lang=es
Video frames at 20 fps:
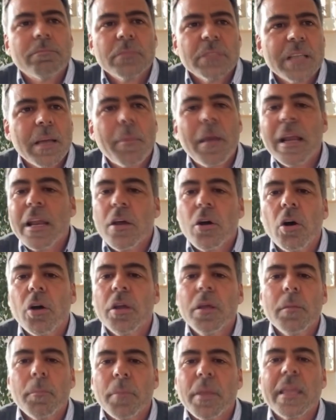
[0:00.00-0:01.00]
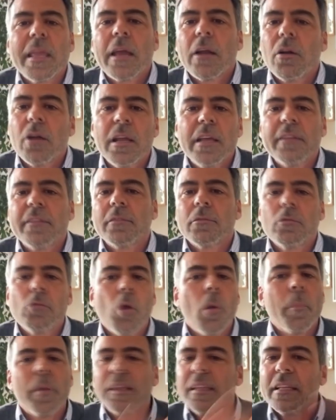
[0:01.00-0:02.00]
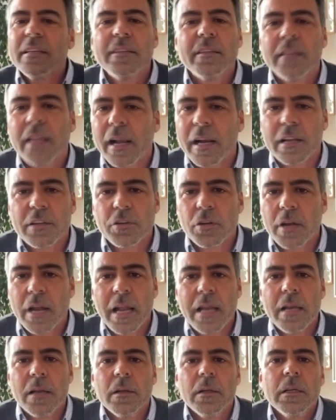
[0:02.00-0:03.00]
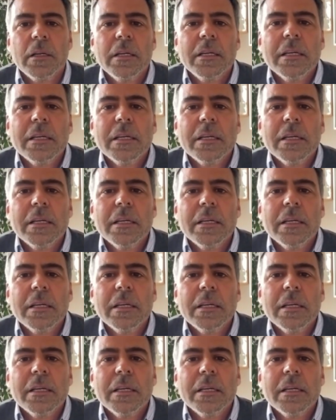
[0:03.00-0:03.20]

Llámale hoy, Peñarol es competencia internacional.